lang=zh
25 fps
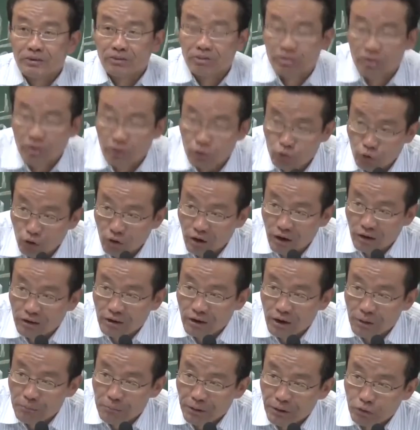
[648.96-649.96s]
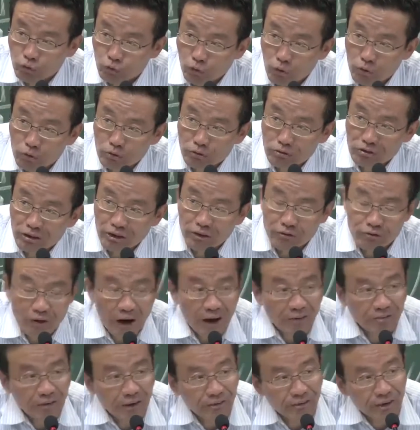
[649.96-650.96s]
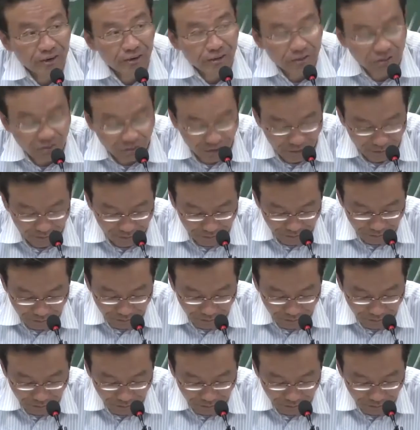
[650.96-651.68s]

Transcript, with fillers: 结束了各民族孤立发展的历史。